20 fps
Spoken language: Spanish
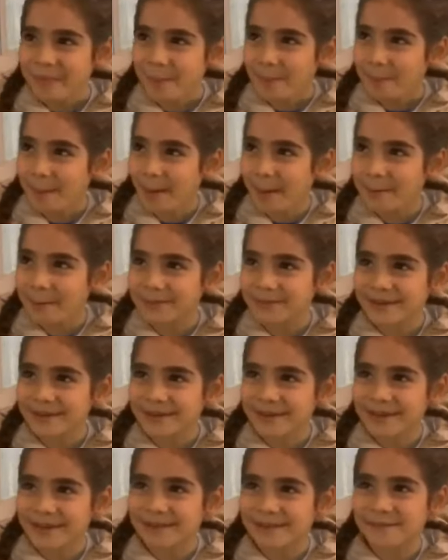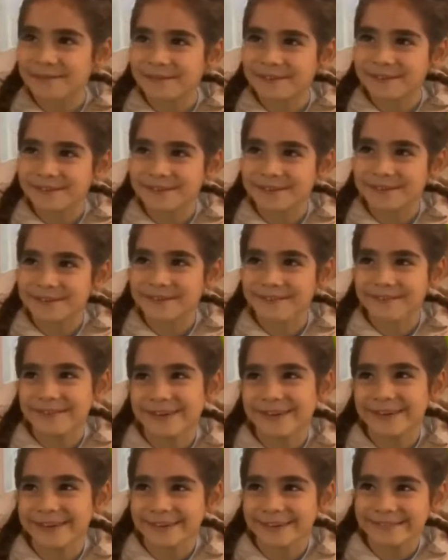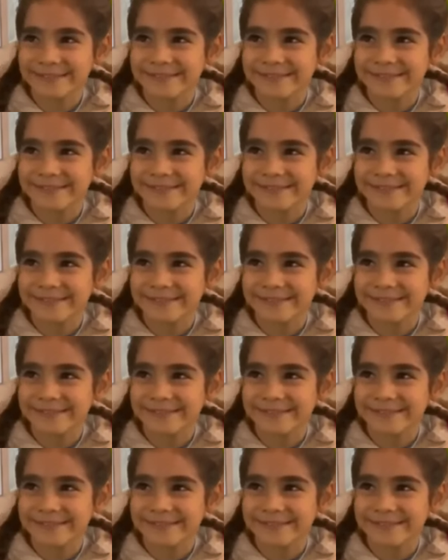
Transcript: Me río porque sé de quién es.